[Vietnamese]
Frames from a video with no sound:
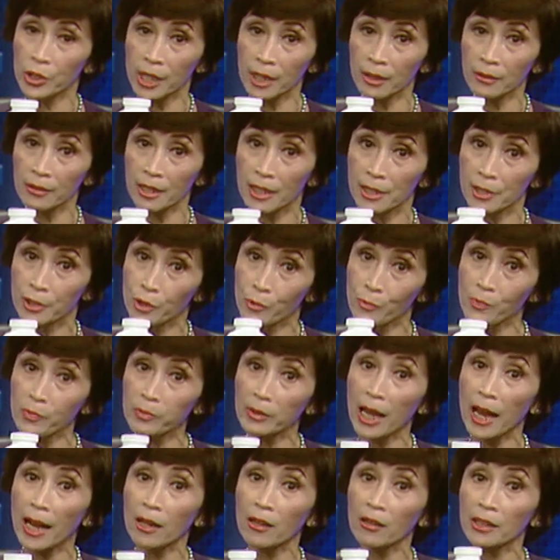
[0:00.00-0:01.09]
chất thì chúng
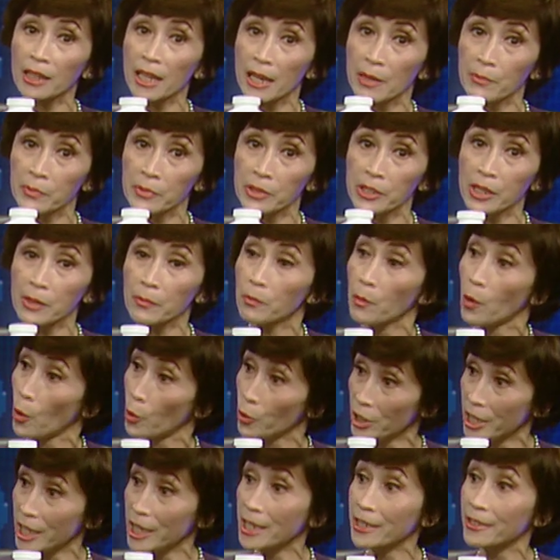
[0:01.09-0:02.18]
ta có thêm chất
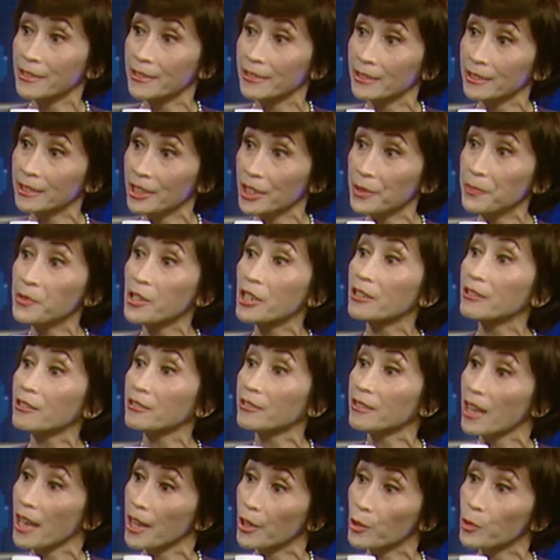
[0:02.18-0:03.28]
bổ dinh dưỡng giúp cho cơ
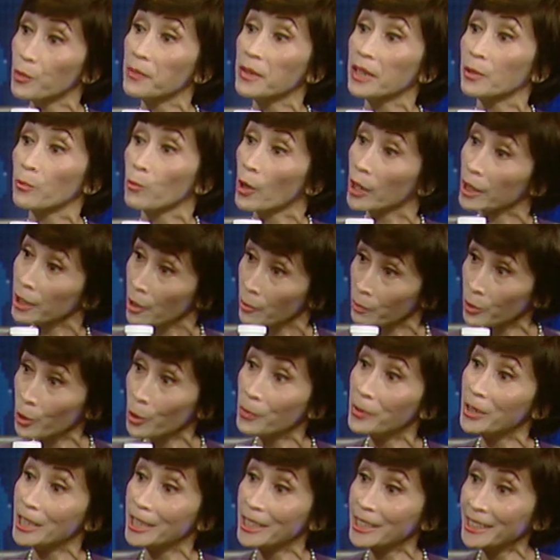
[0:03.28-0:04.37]
thể của mình hoạt động
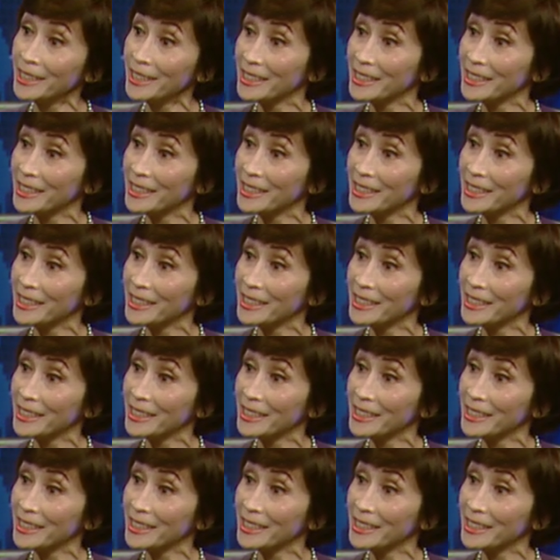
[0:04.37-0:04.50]
tốt hơn